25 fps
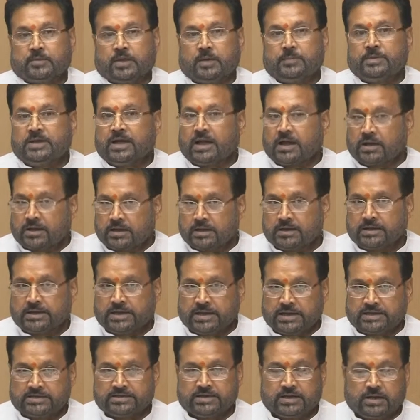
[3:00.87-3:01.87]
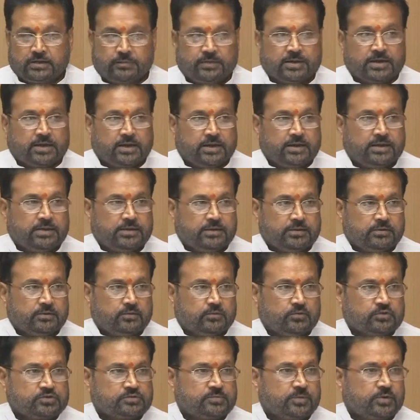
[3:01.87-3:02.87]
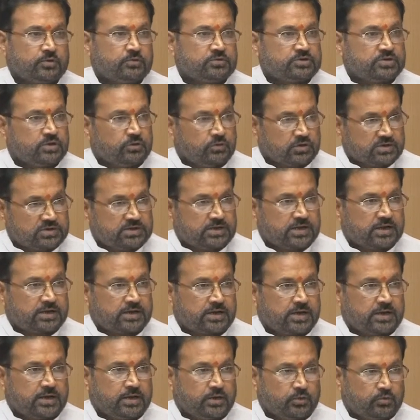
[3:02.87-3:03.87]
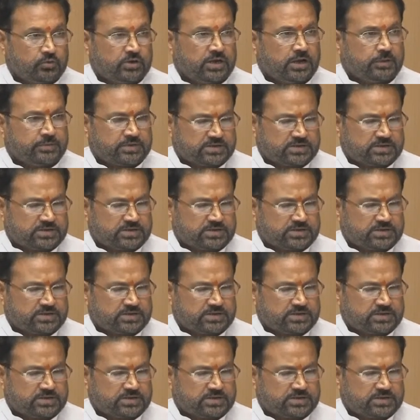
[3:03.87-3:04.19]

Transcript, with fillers: अभी आगर नया जिला बना है उसमें कुछ और जिला कार्यालयों की